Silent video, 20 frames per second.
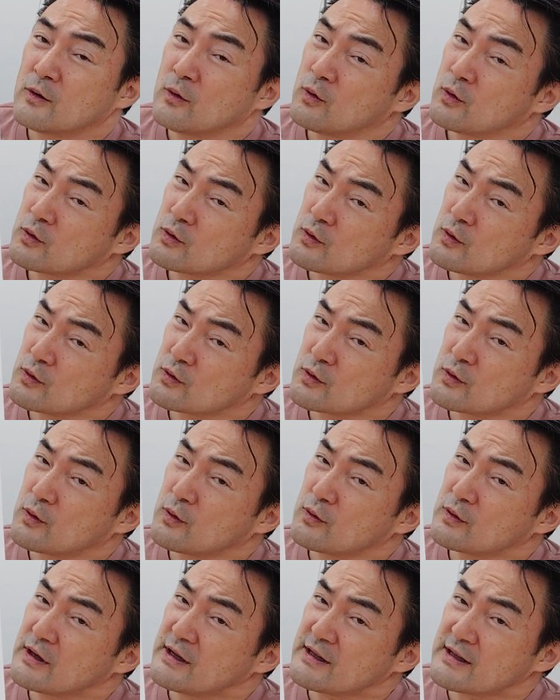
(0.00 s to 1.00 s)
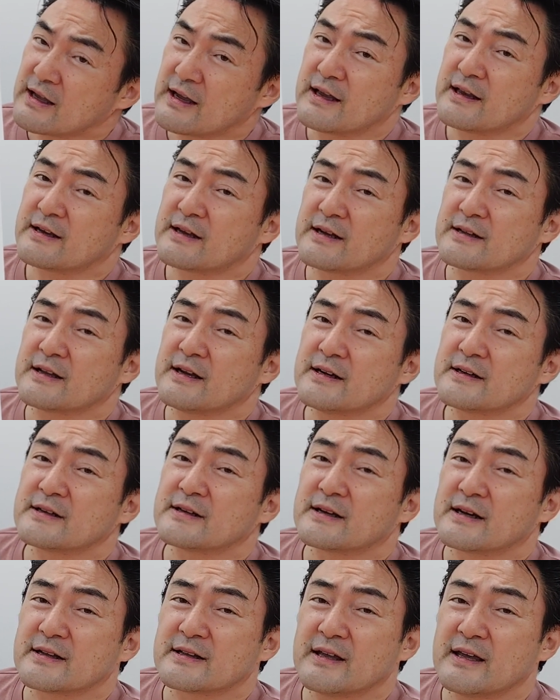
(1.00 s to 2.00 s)
音取れないかな
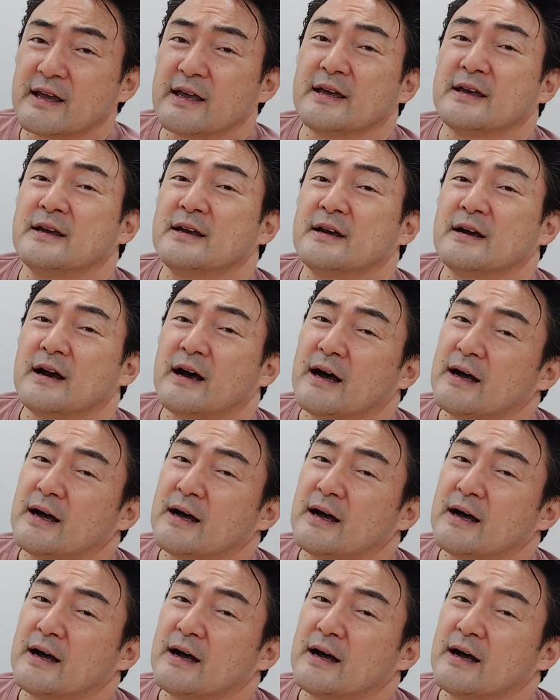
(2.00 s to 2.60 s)
んかで